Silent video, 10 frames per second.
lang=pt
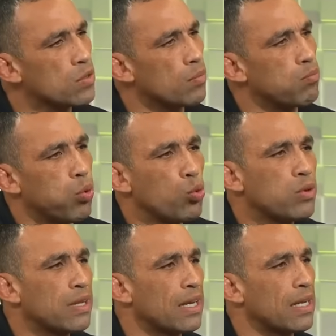Né? 15 ou
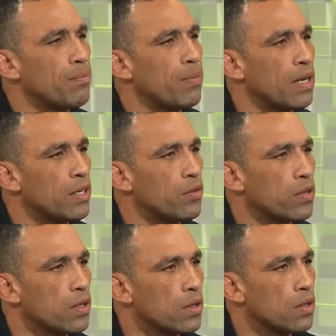16, pariu, negócio véio.
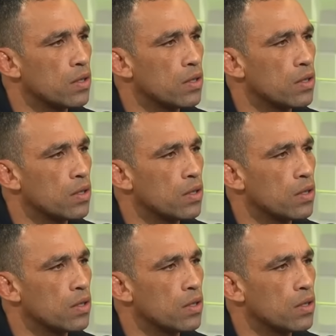desse.